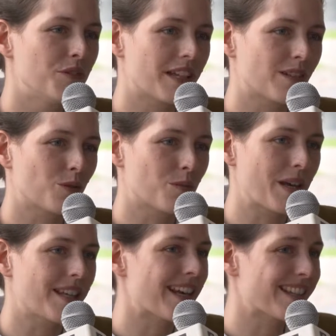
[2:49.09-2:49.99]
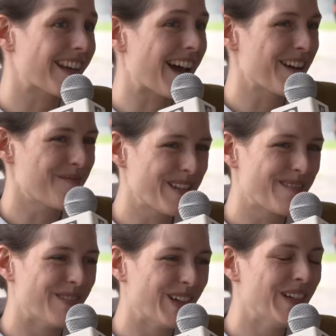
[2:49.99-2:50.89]
ça se paye assez
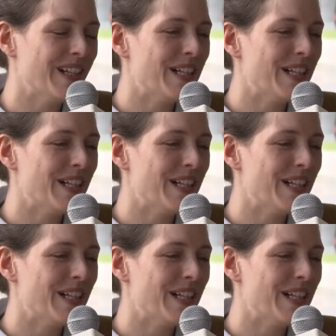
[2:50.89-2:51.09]
rapidement.